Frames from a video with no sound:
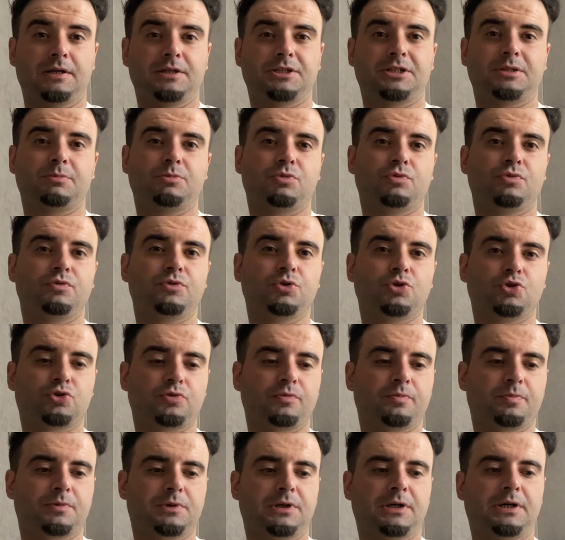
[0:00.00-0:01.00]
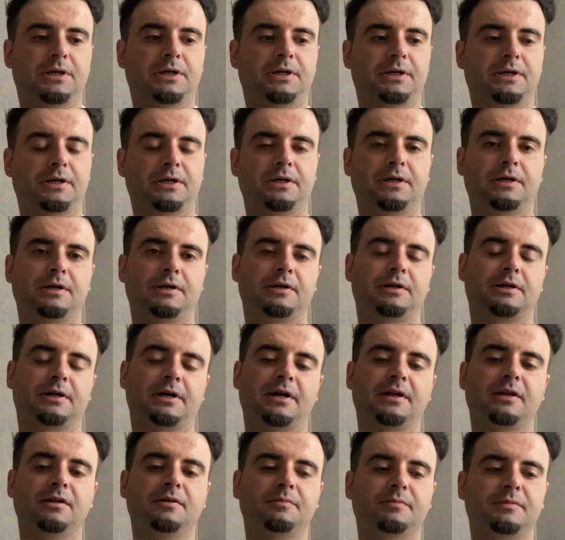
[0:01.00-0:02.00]
Şimdi bu YouTube
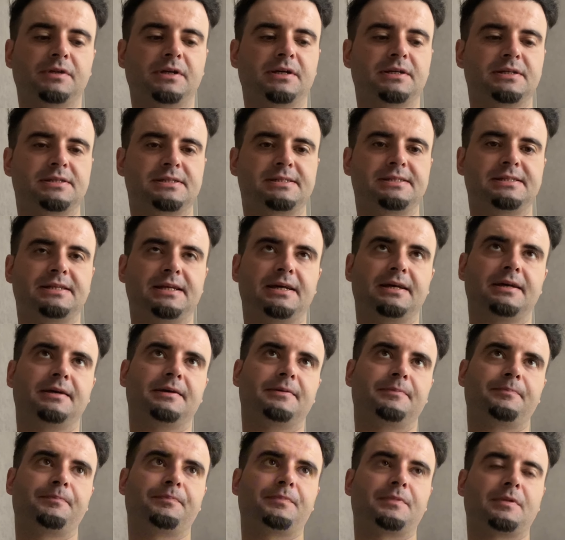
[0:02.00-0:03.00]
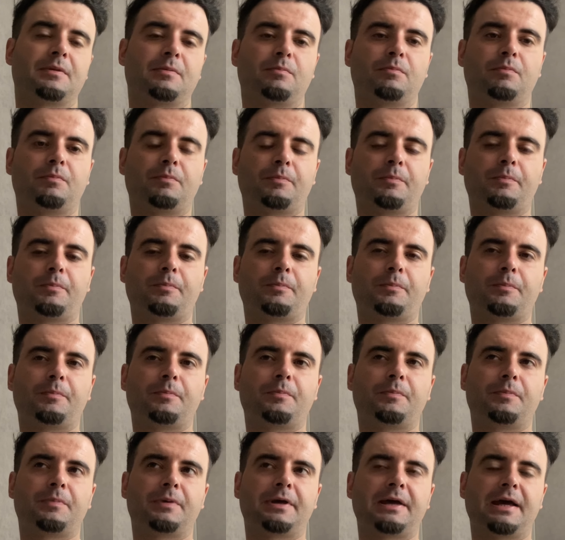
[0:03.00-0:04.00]
kanalında size
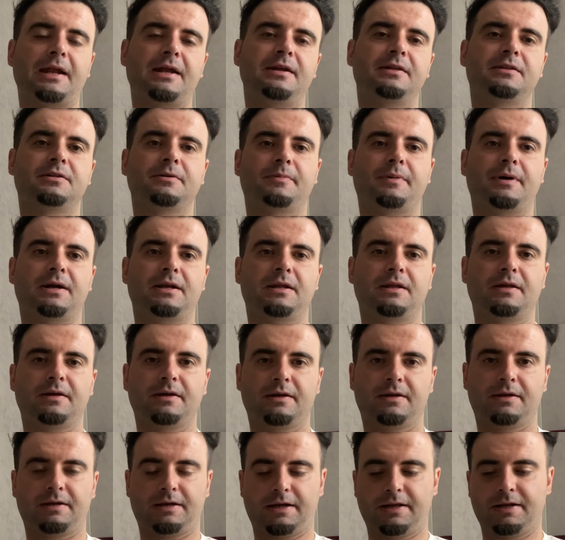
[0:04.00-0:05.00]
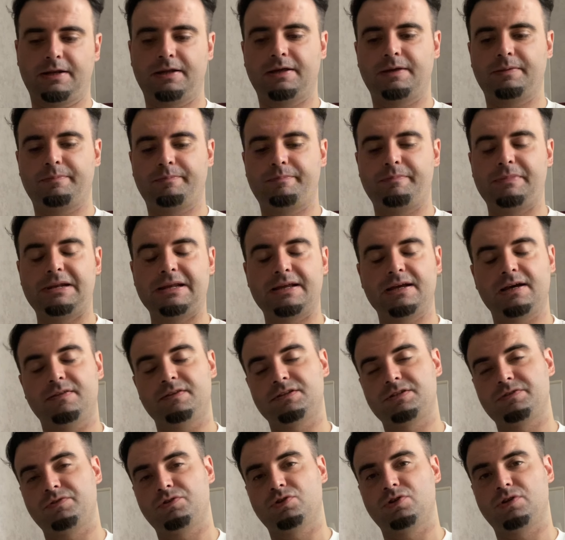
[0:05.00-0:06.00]
genel itibariyle hani
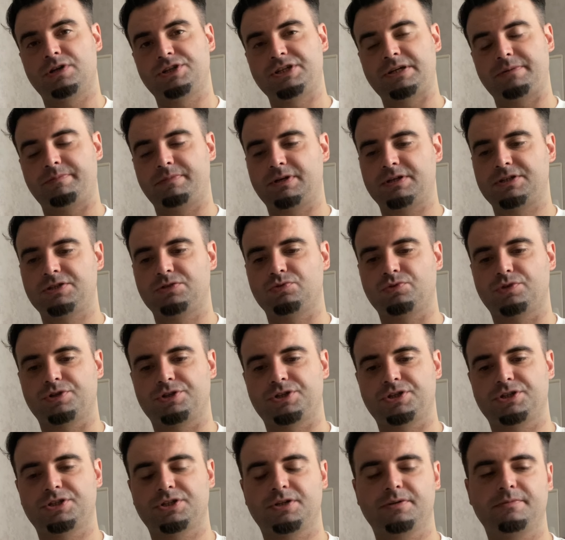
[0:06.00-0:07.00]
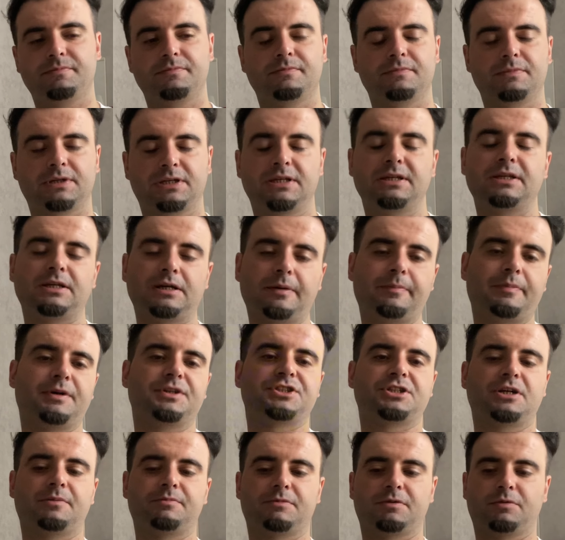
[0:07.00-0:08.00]
bilgilendirici videolar çekmek için uğraşacağım ki
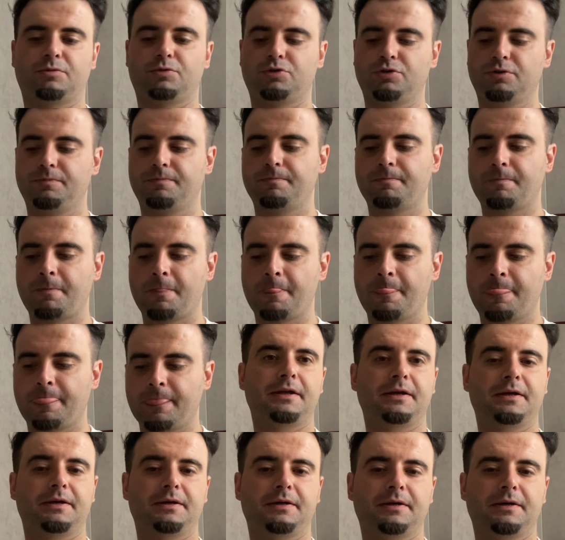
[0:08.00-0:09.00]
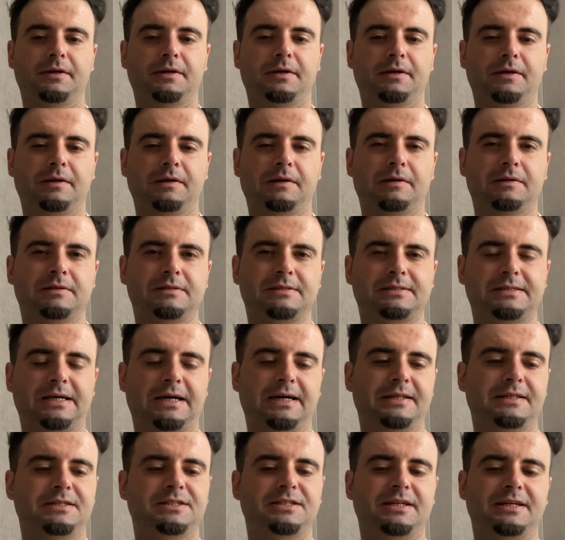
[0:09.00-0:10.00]
yapacağım da bunu. Hani
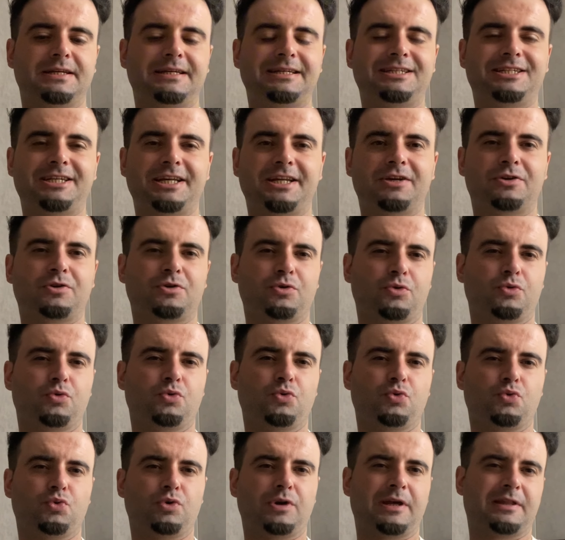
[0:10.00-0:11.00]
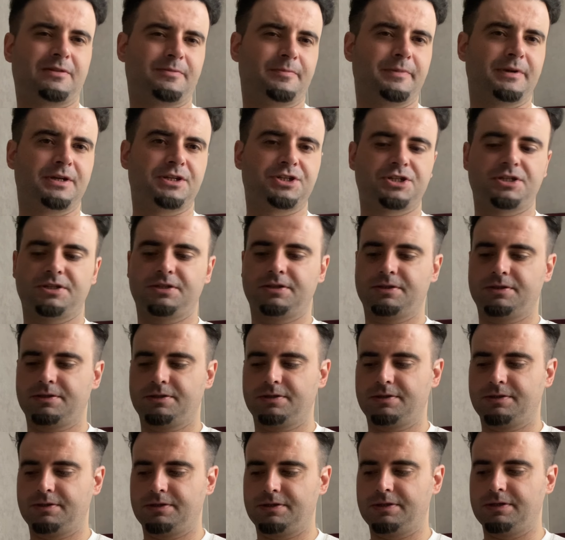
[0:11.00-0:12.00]
sadece içerik üretmek için
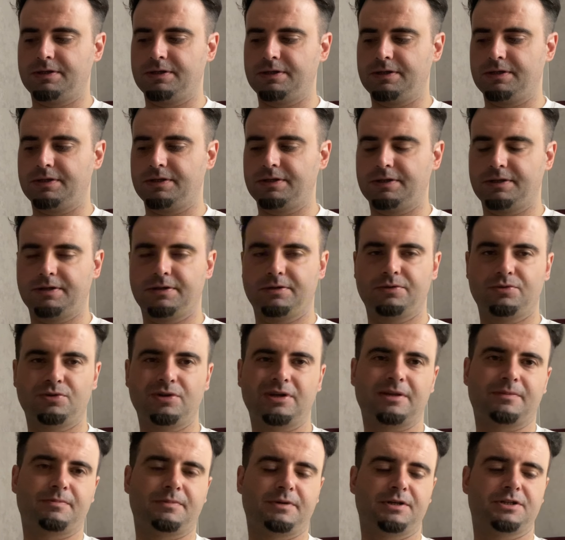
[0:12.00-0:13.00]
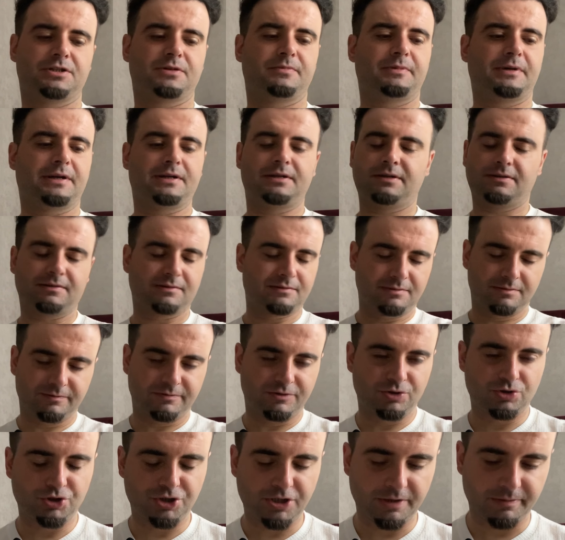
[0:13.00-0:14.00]
e, üretmeyeceğim yani
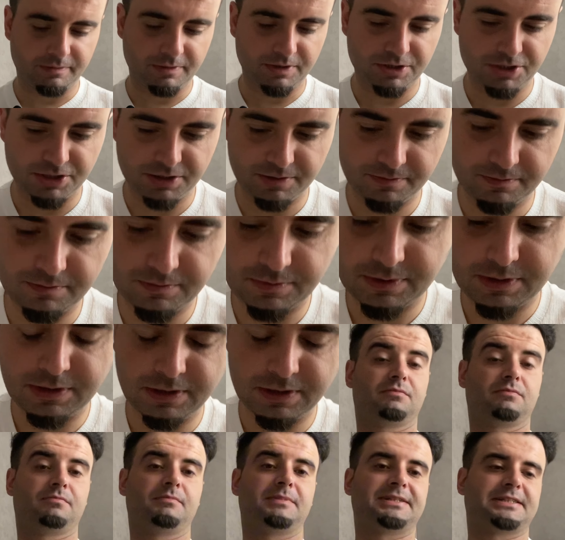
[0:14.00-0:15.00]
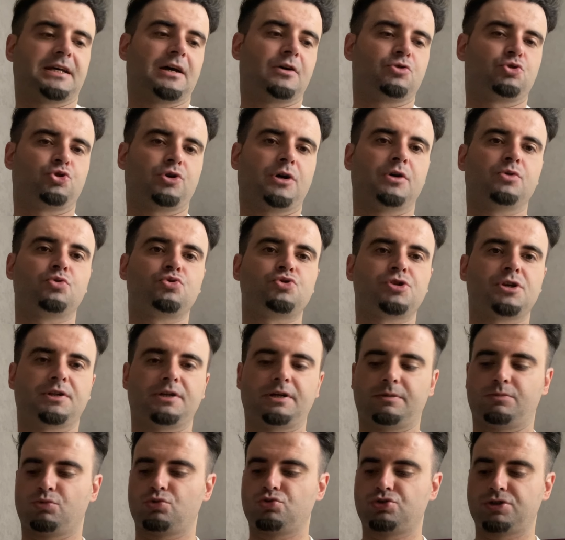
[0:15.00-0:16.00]
video çekmeyeceğim. Mesela şu an
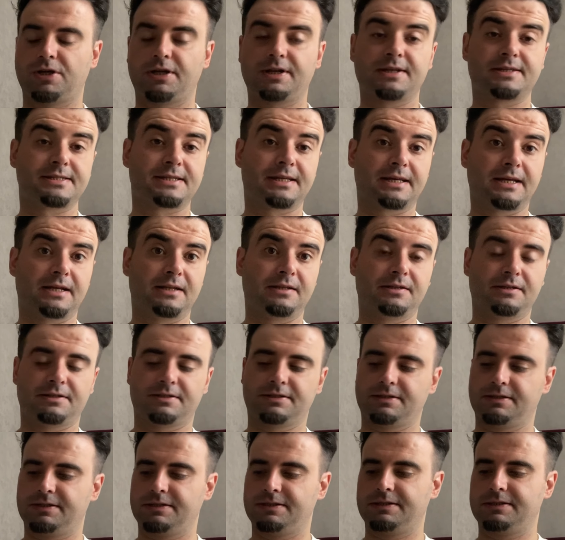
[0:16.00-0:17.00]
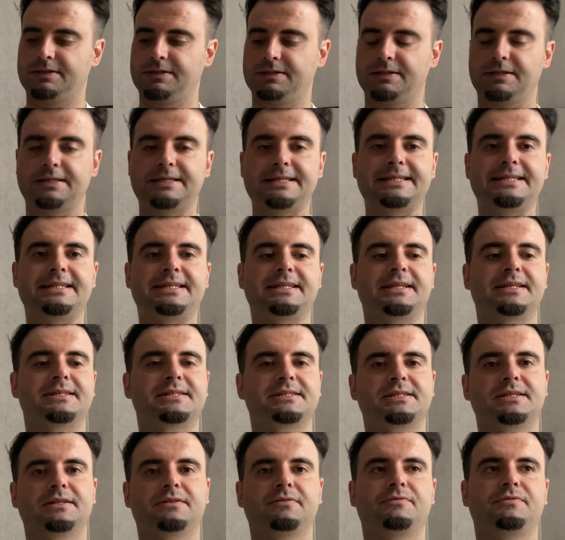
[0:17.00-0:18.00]
Rusya'dayım. Rusya'ya nasıl gelinir?
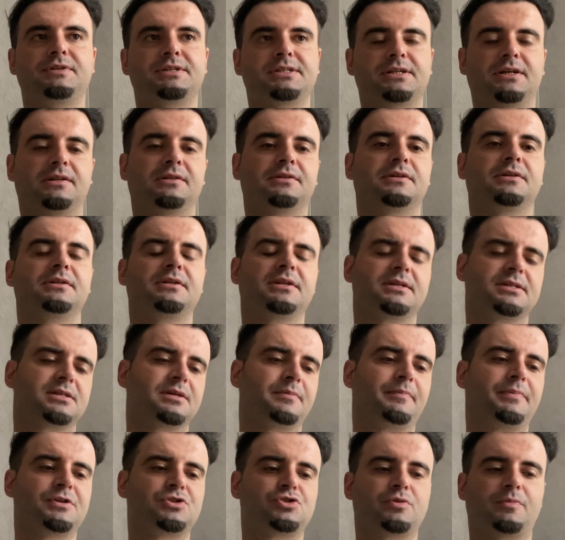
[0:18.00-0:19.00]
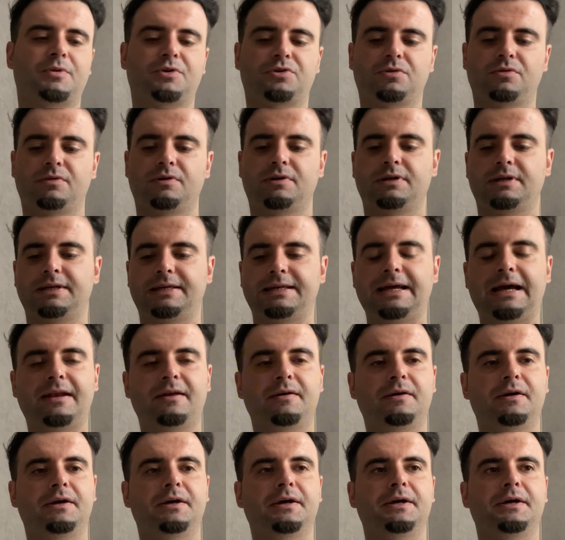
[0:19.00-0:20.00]
Nasıl vize alınır? Nasıl pasaport alınır?
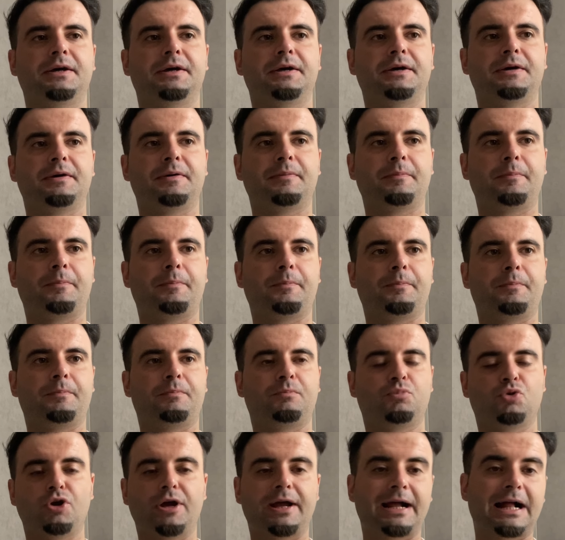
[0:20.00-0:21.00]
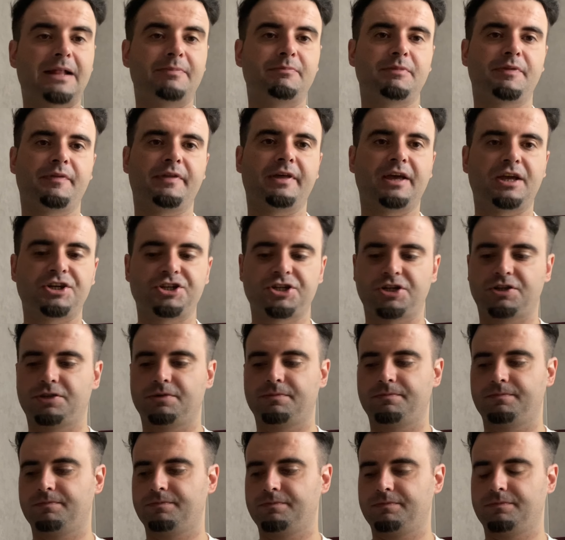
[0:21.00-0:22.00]
Yani buraya geldim ne
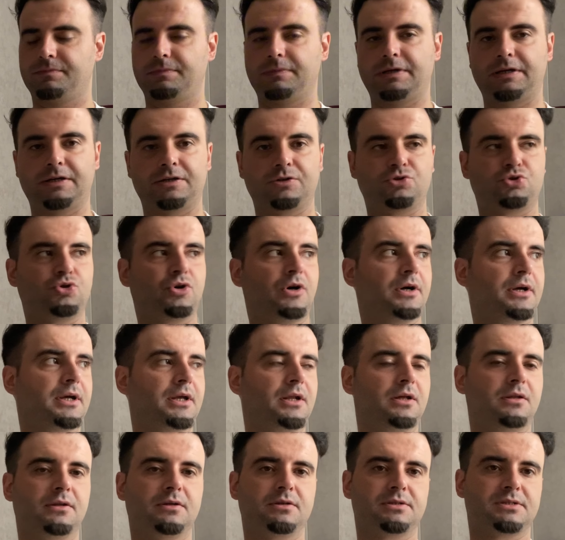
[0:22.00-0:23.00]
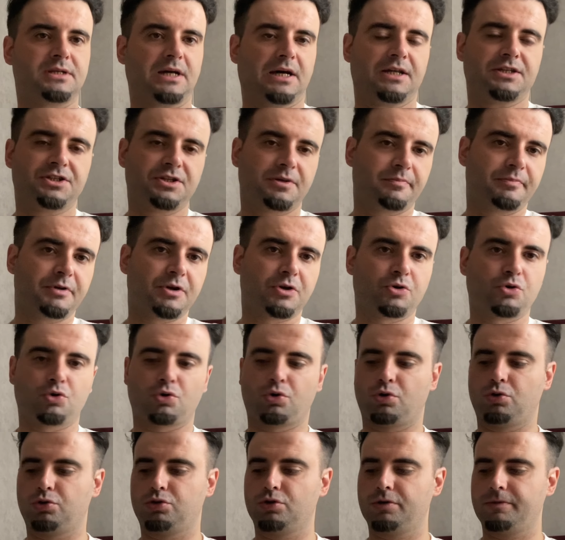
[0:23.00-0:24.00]
yaşadım? E, şu an geleli sadece bir gün
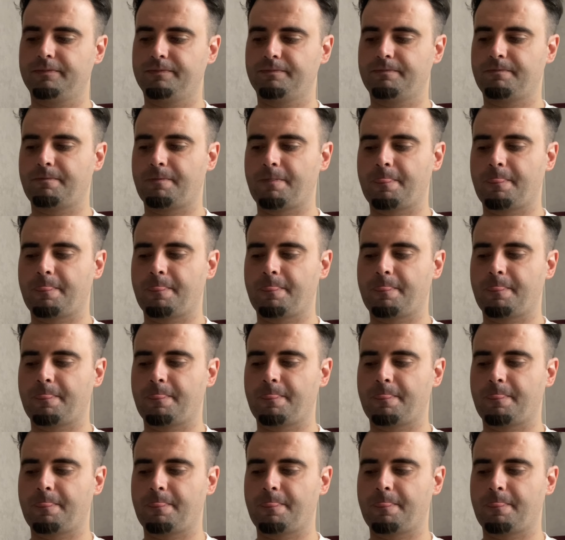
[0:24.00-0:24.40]
oldu.